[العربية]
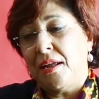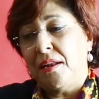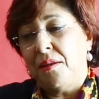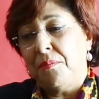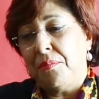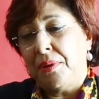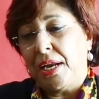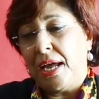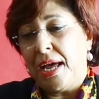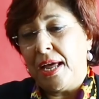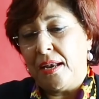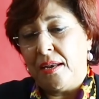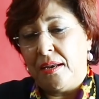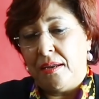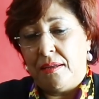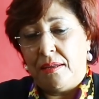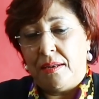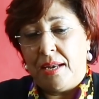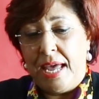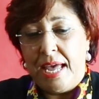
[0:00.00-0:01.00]
البلغه
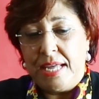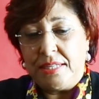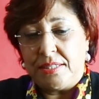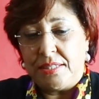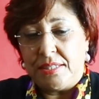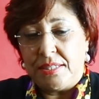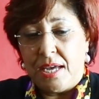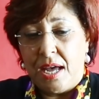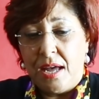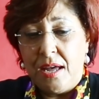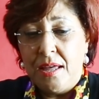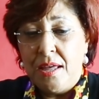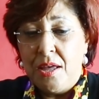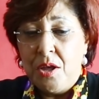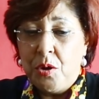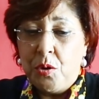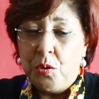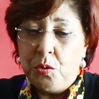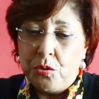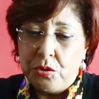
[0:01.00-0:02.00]
العاديه
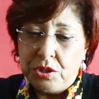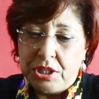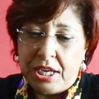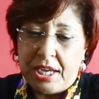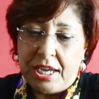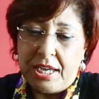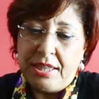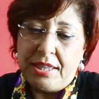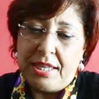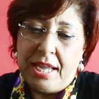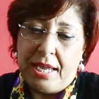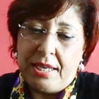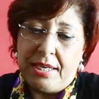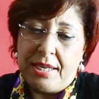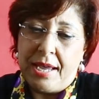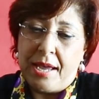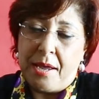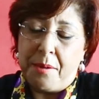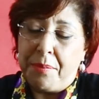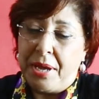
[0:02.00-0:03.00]
ودخلنا
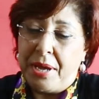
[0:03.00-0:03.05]
عليها